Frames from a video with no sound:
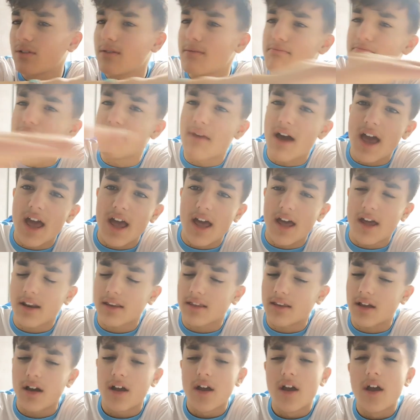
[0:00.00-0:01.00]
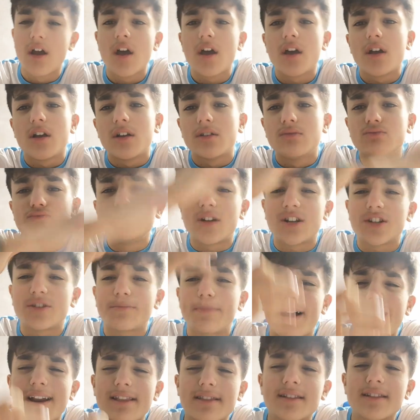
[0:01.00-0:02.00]
di merda, una
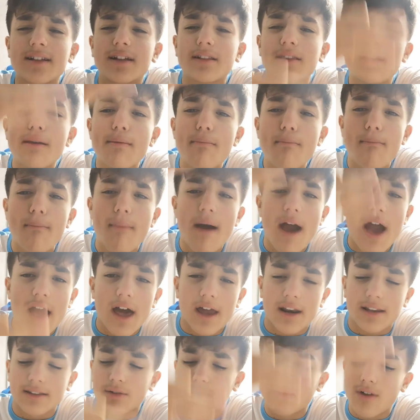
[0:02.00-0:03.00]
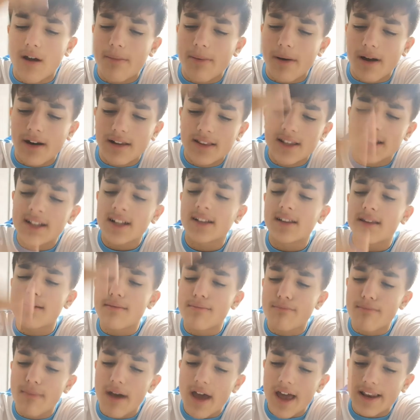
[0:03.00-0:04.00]
partita di merda, una partita di
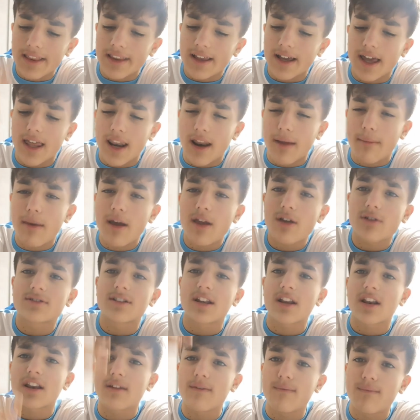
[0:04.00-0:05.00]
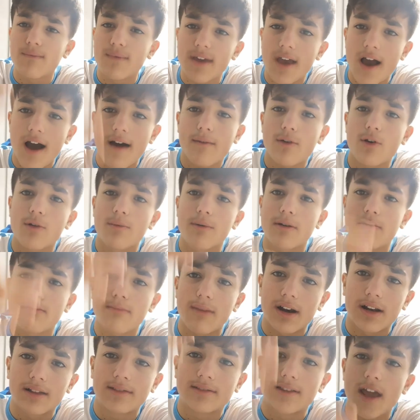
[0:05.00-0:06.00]
merda che era meglio se rinviavano per
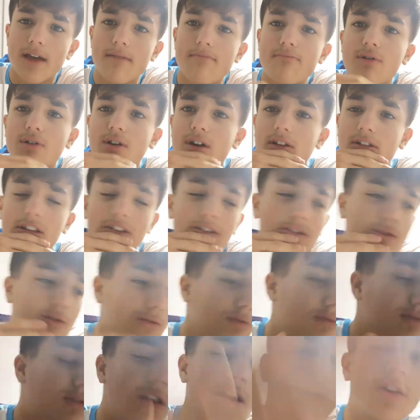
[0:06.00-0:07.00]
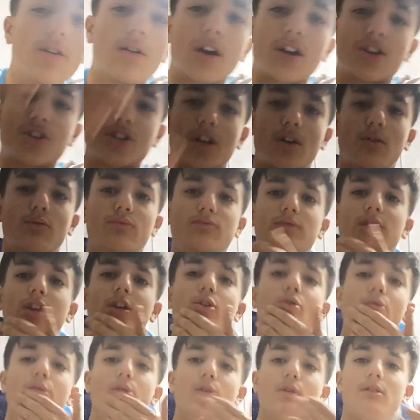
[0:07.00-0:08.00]
maltempo, Cristo Dio, che c'era un
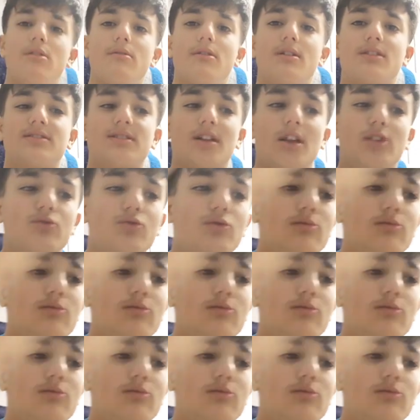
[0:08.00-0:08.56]
diluvio universale